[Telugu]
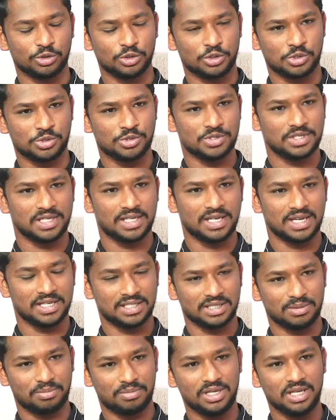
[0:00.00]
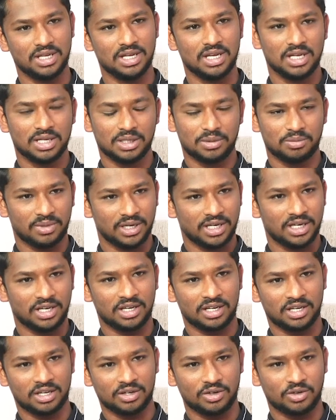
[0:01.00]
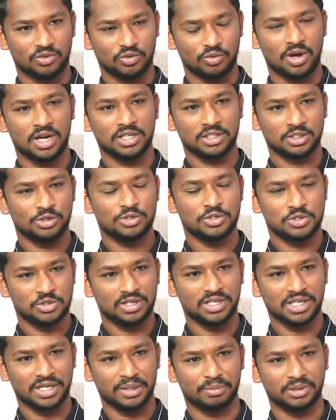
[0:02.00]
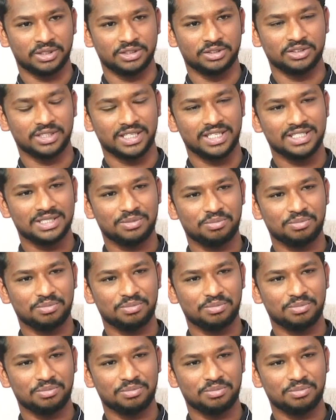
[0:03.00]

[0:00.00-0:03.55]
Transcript: రోజు రోజుకి అని చెప్పి బయట వార్తలు వస్తున్న నేపథ్యం ఏం